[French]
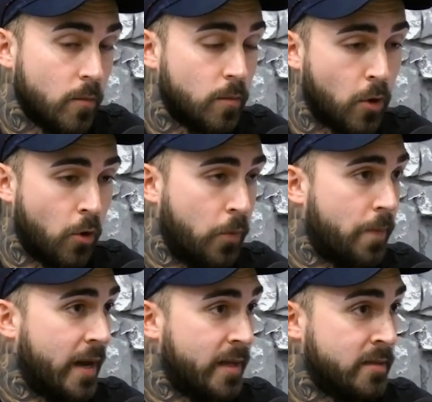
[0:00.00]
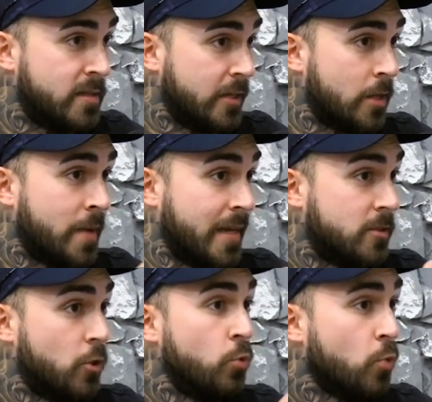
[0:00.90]
Bon, on peut parler directement qu'est-ce
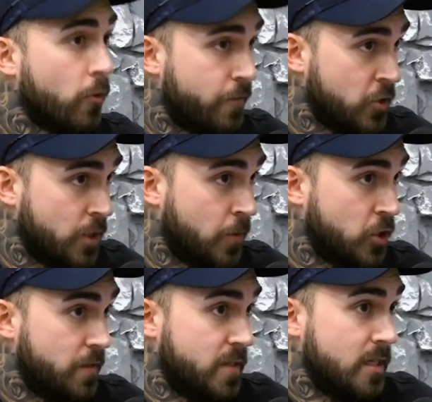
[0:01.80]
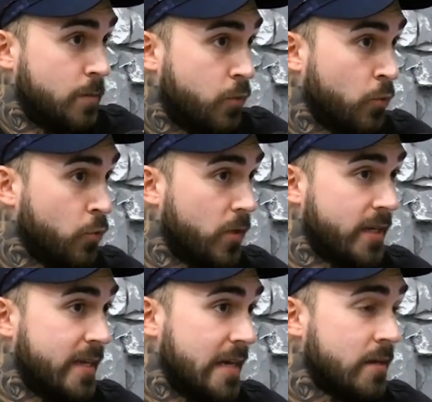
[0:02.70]
que nous, on fait chez Projet Physique pour nos
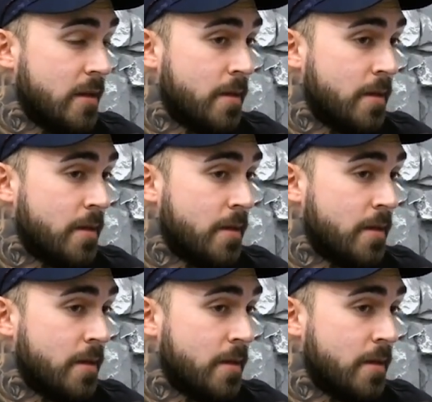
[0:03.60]
clients,